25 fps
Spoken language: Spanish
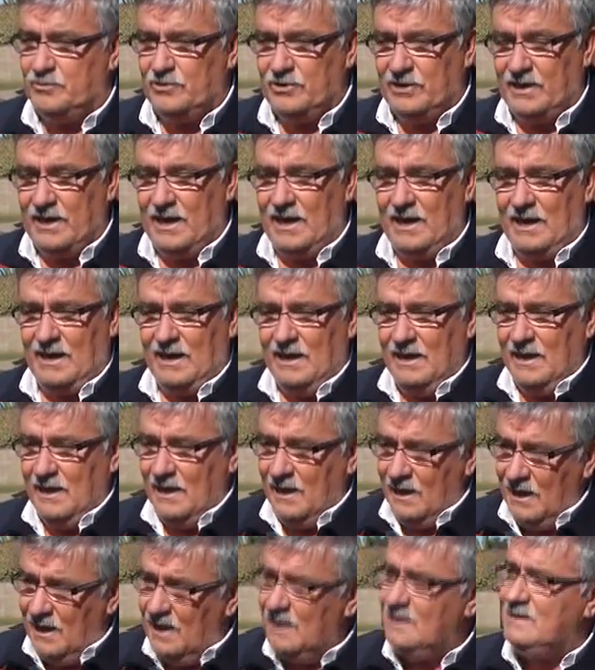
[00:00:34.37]
porque
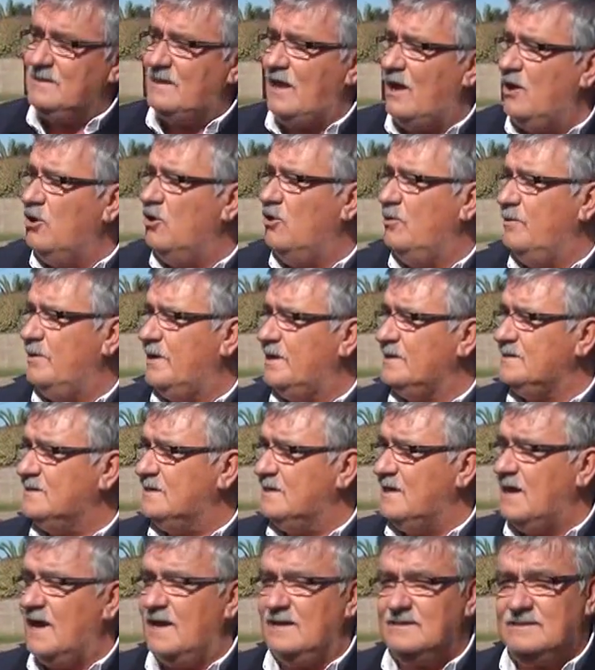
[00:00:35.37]
esta obra
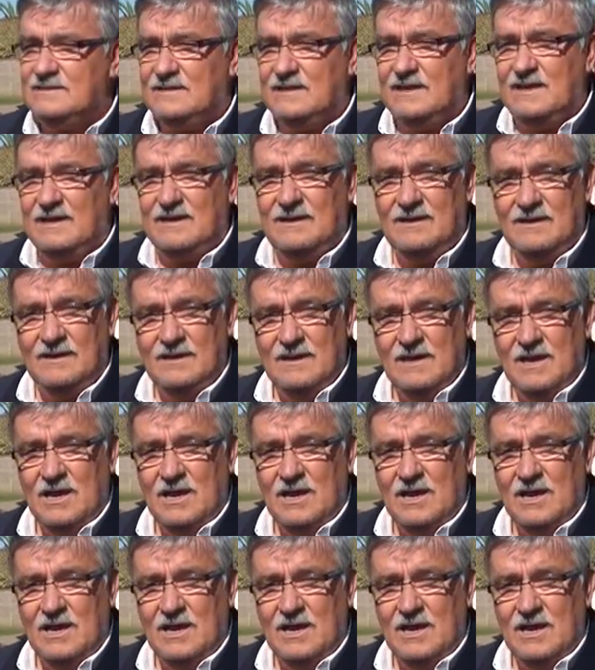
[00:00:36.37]
se hace